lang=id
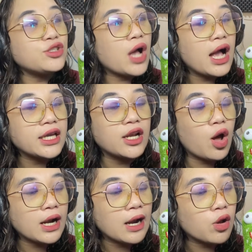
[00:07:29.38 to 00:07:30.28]
Dia suka ngekill
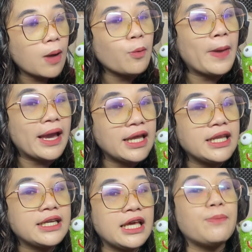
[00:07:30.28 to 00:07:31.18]
orang loh Kamu
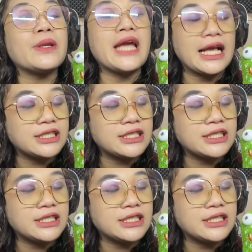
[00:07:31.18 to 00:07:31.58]
pengen dikill pergi